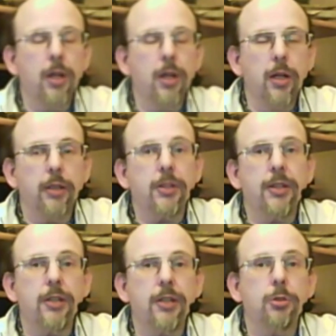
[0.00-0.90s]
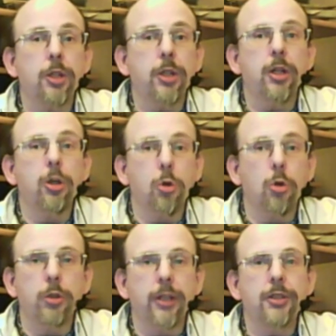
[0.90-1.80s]
Das heißt also, die
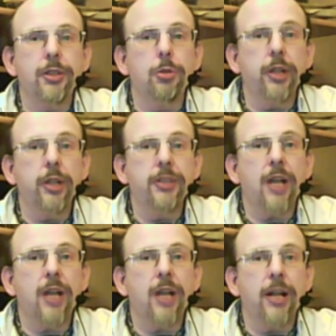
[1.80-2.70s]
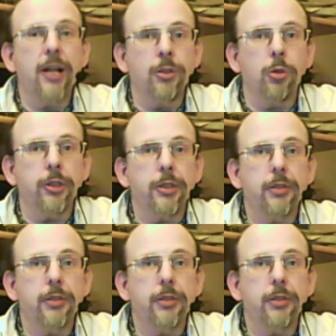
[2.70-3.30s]
Grundrichtung ist eindeutig.